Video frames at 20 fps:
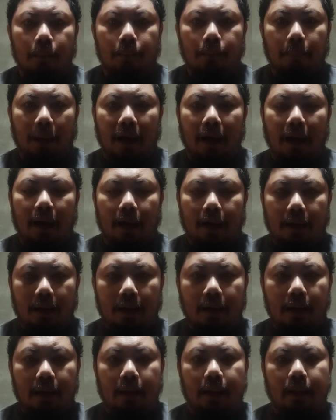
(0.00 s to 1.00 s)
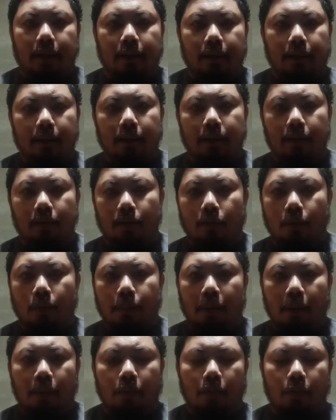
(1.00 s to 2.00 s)
pag-aaralan o
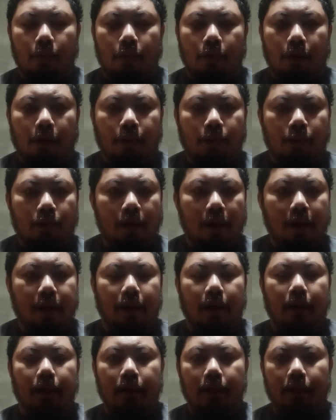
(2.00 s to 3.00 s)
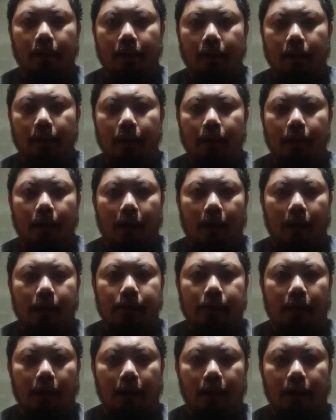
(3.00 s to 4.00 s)
pagbubulay-bulayan ang
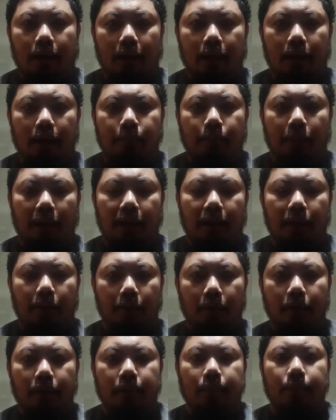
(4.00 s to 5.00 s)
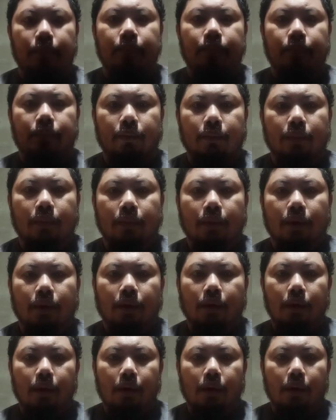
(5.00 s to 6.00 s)
salita ng Panginoon.
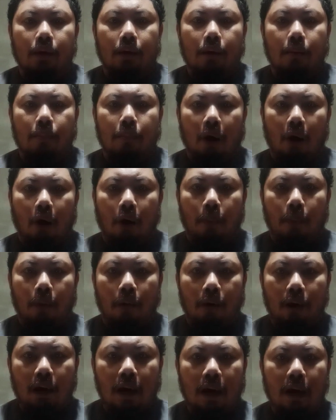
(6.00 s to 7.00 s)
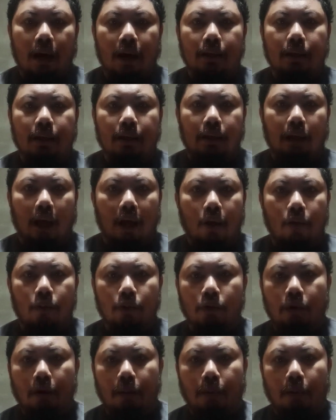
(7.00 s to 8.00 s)
Bago po lahat, tayo
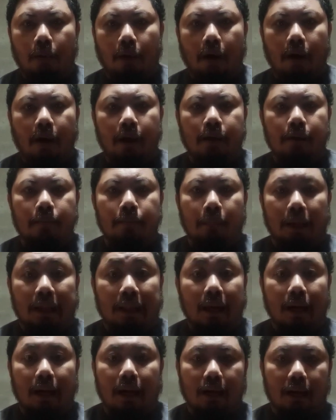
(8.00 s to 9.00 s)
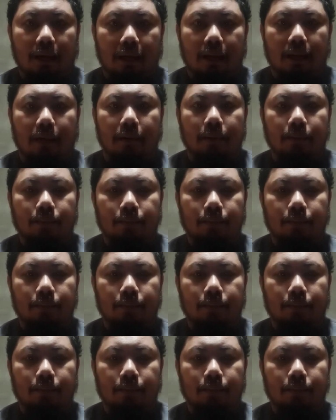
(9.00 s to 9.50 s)
muna po ay manalangin.